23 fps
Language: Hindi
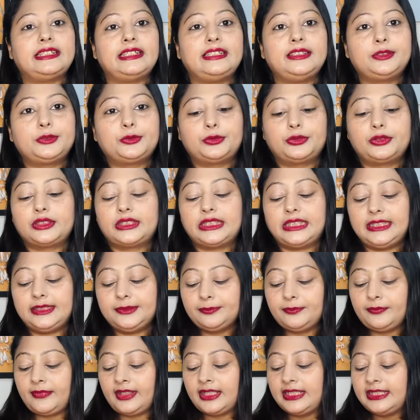लाइन कुर्ता है
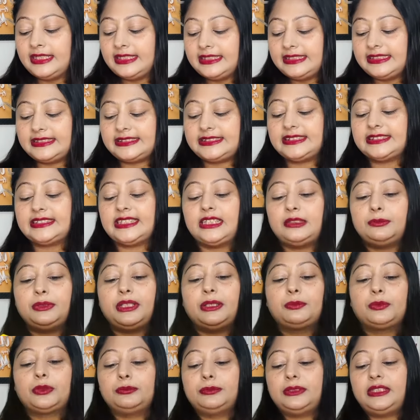इसके साथ में
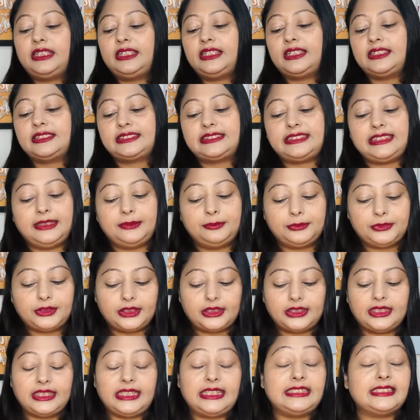आपको मिलेगा सेम
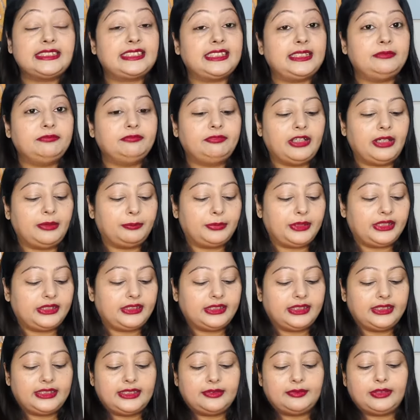कलर एंड सेम फैब्रिक का
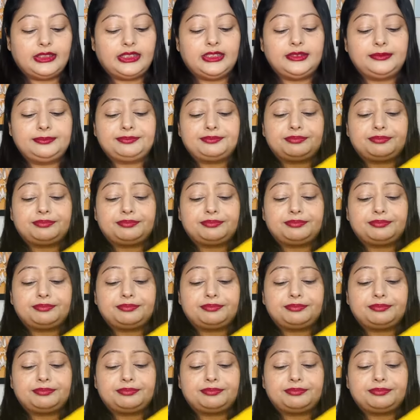ये वाला